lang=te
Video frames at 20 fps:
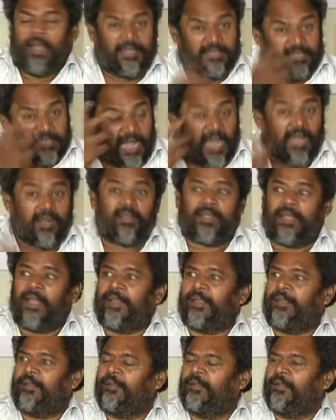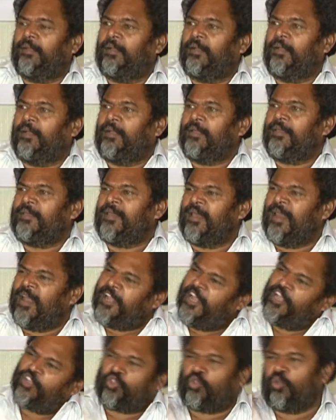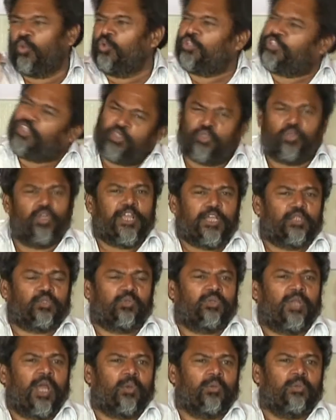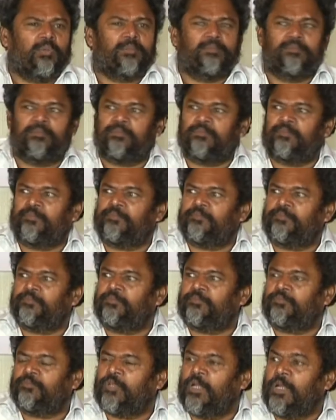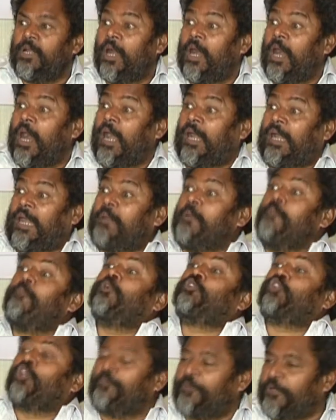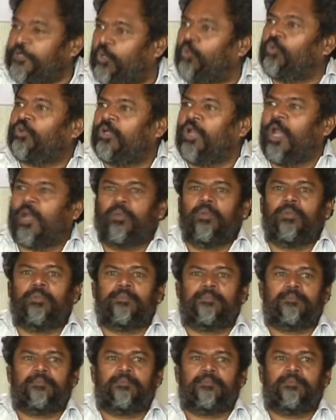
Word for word: అధికారంకై ఎలా ఎత్తులు జిత్తులు వేస్తున్నారు అక్రమ పొత్తులు పెట్టుకుంటున్నారు